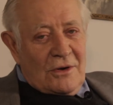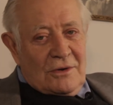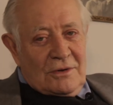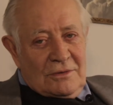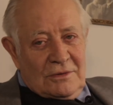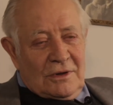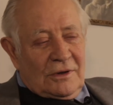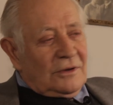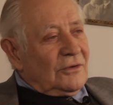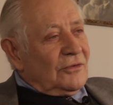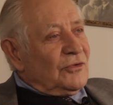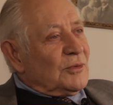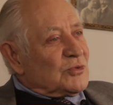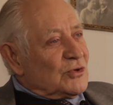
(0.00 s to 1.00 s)
Und hat ihn
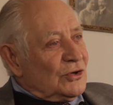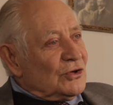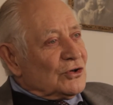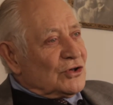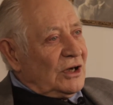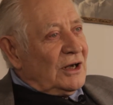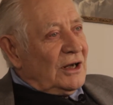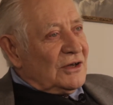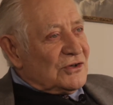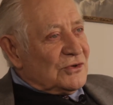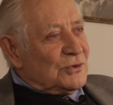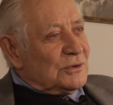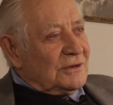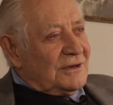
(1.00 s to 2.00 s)
dafür besonders streng
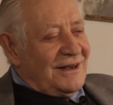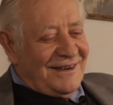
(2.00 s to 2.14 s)
erzogen.